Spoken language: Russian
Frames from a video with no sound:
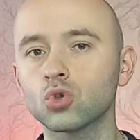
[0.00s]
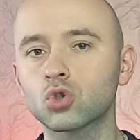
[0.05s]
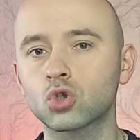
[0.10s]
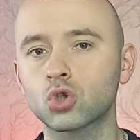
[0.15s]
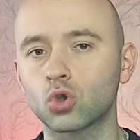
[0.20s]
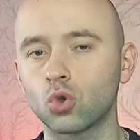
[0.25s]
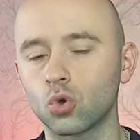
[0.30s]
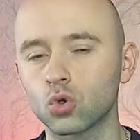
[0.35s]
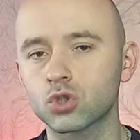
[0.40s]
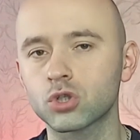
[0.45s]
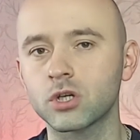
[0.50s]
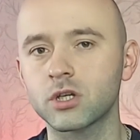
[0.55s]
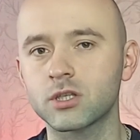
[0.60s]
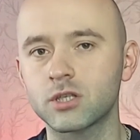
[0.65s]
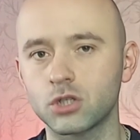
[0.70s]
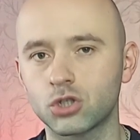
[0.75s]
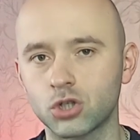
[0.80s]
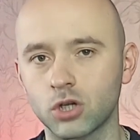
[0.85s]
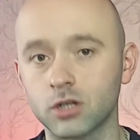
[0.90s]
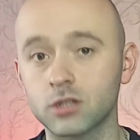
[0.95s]
что же
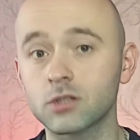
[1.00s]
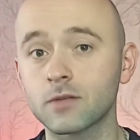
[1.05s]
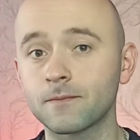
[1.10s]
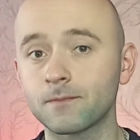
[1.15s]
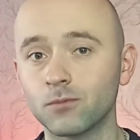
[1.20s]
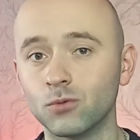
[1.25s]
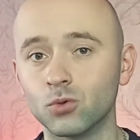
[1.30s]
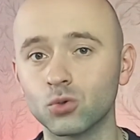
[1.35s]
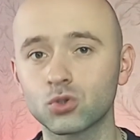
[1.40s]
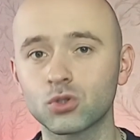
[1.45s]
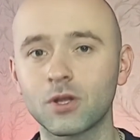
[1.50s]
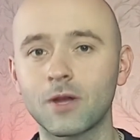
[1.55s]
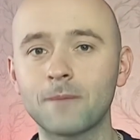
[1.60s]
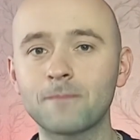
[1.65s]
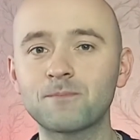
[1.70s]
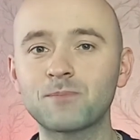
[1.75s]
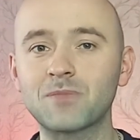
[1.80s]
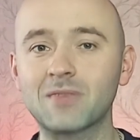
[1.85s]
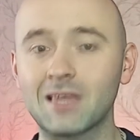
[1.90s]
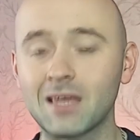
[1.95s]
сейчас
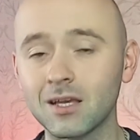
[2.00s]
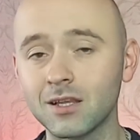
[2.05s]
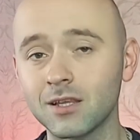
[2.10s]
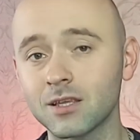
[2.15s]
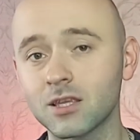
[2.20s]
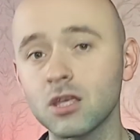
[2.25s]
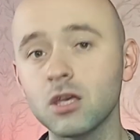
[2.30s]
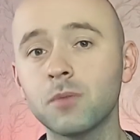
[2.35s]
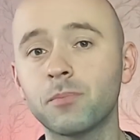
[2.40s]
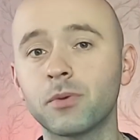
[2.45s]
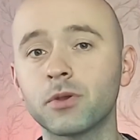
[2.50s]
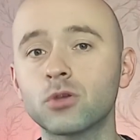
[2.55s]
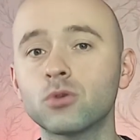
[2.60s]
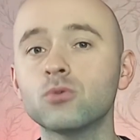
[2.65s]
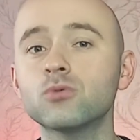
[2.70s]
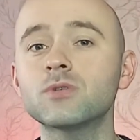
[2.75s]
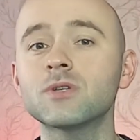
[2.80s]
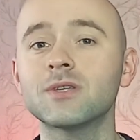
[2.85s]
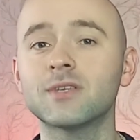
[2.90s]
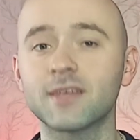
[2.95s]
нужно делать и
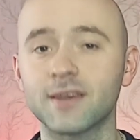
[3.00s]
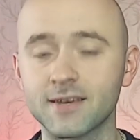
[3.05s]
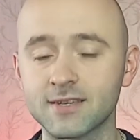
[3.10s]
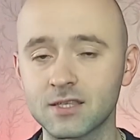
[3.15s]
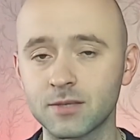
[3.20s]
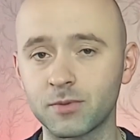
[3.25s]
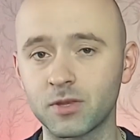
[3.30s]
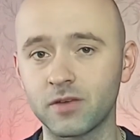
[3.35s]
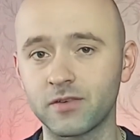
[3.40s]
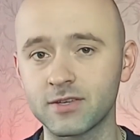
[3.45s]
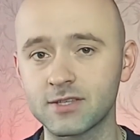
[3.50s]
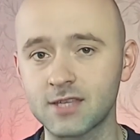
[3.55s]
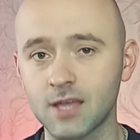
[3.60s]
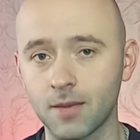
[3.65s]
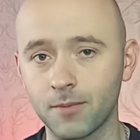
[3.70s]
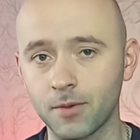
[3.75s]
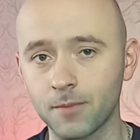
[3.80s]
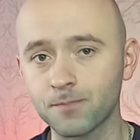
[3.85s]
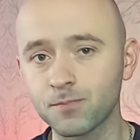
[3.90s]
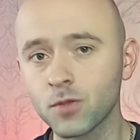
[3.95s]
поделюсь интересными
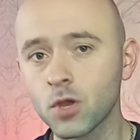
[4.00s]
новостями.